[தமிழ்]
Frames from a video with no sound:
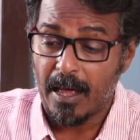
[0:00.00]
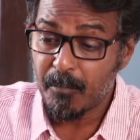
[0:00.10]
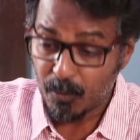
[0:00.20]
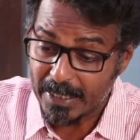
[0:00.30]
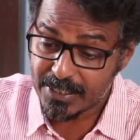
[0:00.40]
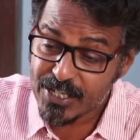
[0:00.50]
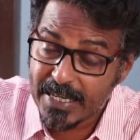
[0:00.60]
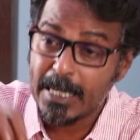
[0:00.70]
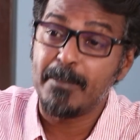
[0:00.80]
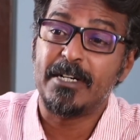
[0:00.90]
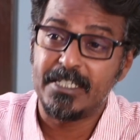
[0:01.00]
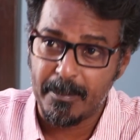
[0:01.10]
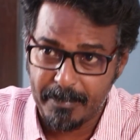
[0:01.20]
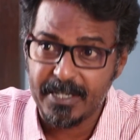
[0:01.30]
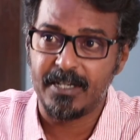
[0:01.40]
அதான் கட்சியை
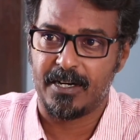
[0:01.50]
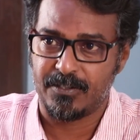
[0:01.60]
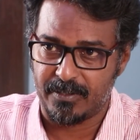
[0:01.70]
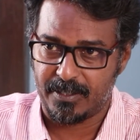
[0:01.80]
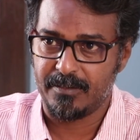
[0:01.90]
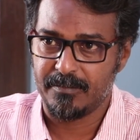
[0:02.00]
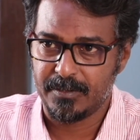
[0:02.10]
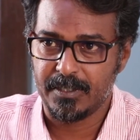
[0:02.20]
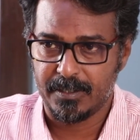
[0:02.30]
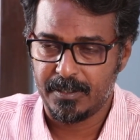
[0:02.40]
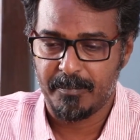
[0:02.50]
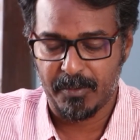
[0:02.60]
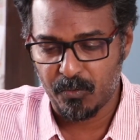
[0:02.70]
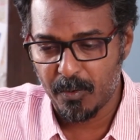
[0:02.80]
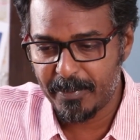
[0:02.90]
கைப்பற்றிய பிறகு நான் சொல்கிறேன்
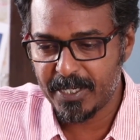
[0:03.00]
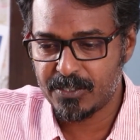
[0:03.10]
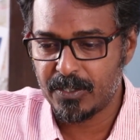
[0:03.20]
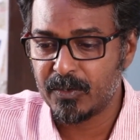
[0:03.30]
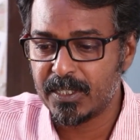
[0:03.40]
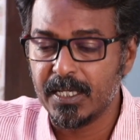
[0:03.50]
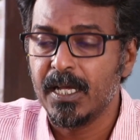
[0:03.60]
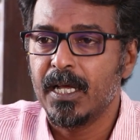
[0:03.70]
இப்போ வந்து